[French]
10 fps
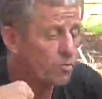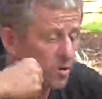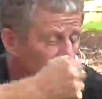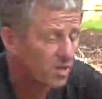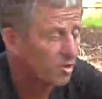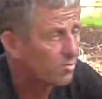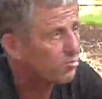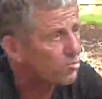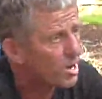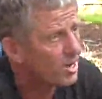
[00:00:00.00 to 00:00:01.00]
vous votre
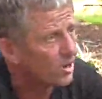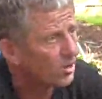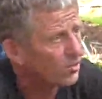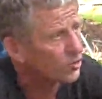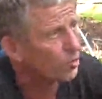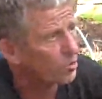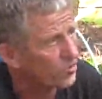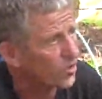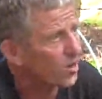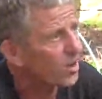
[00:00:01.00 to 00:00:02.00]
poubelle dans votre
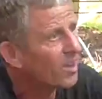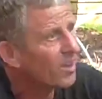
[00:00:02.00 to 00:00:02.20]
composteur,